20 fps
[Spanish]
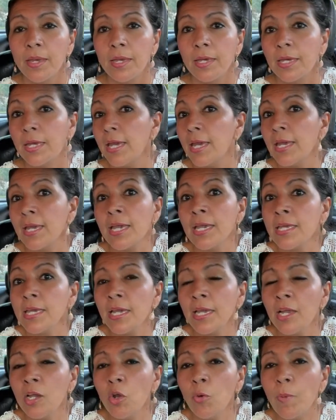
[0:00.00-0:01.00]
que,
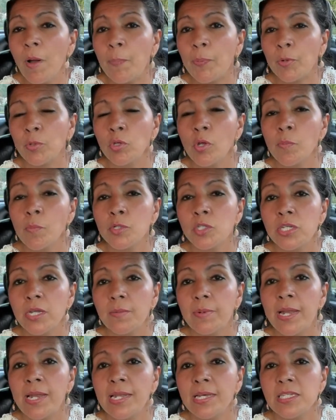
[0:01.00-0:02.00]
lleguen lo más pronto
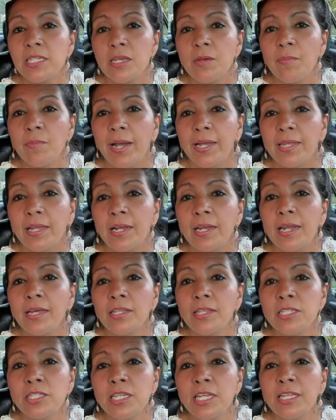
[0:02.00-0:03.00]
posible en la semana.
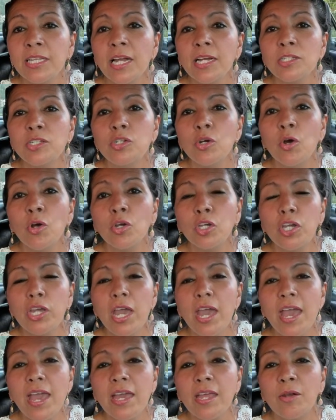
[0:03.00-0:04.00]
Gladysita, yo
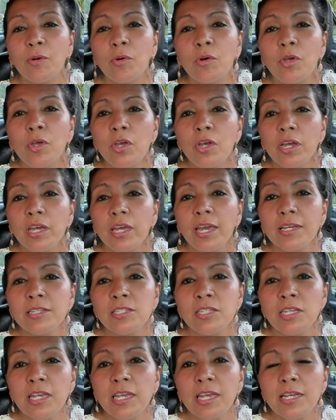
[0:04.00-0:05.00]
quiero que
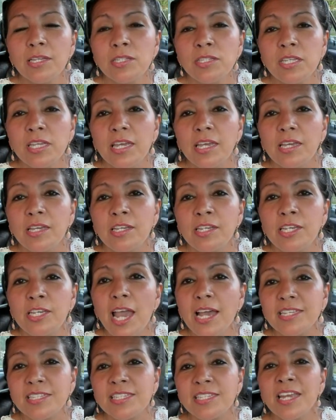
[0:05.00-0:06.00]
sí, que sí,
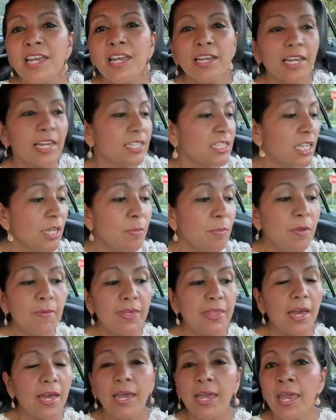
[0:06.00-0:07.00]
yes, que sí, mi vida.